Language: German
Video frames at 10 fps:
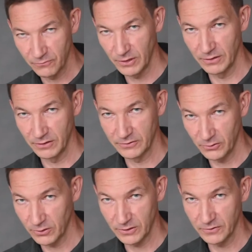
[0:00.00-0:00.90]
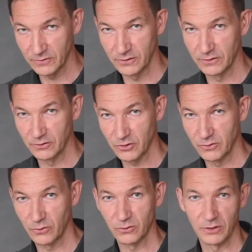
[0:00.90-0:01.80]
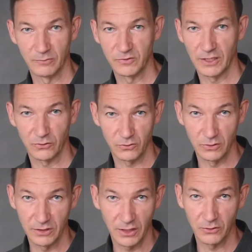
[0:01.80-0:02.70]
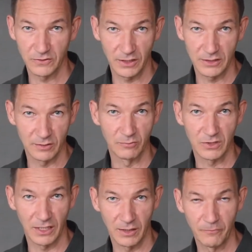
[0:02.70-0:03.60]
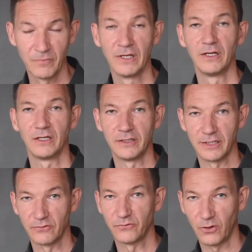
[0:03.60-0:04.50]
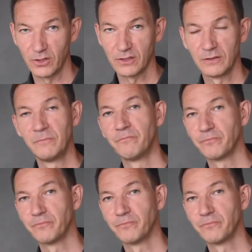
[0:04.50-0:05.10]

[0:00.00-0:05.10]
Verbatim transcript: äh, erzeugt das eine, eine Störung im Serotoninhaushalt im Darm. In der Folge